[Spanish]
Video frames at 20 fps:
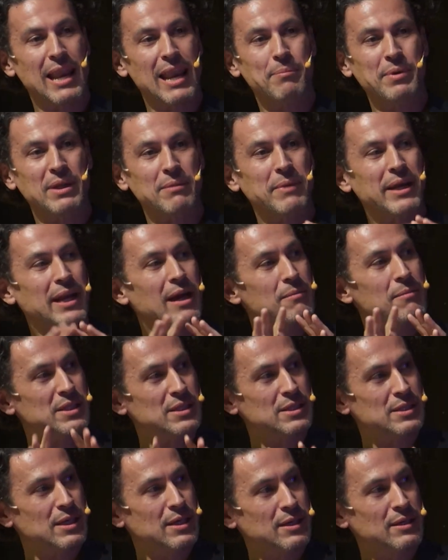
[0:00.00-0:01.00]
La primera
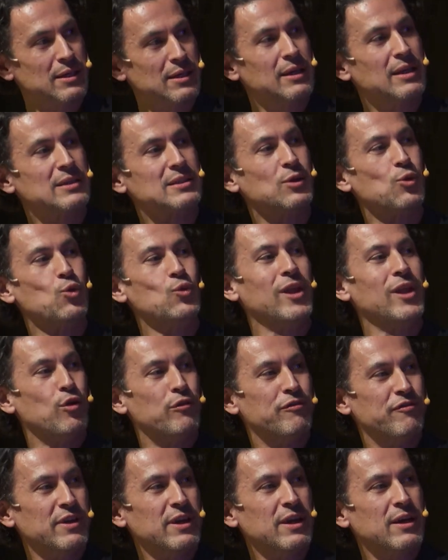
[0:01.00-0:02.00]
avisa, la segunda
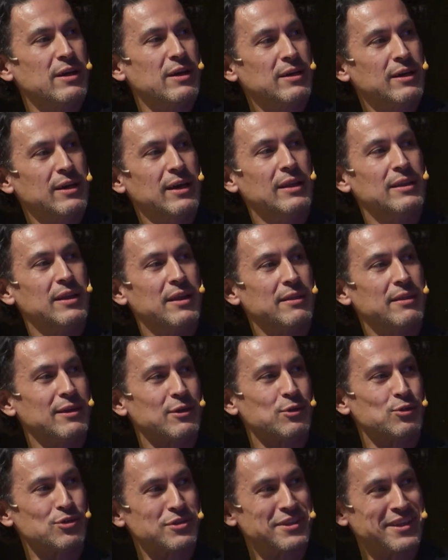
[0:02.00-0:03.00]
lo fija y la
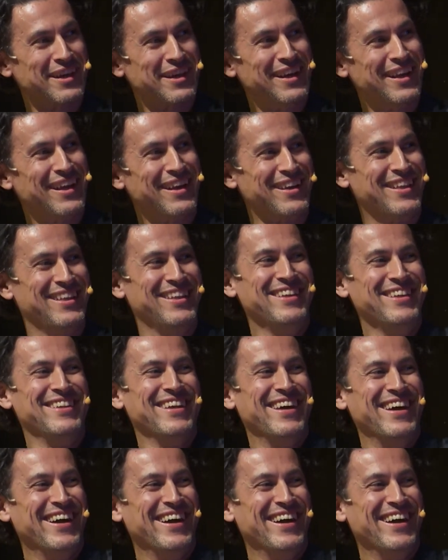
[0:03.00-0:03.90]
tercera consigue la risa.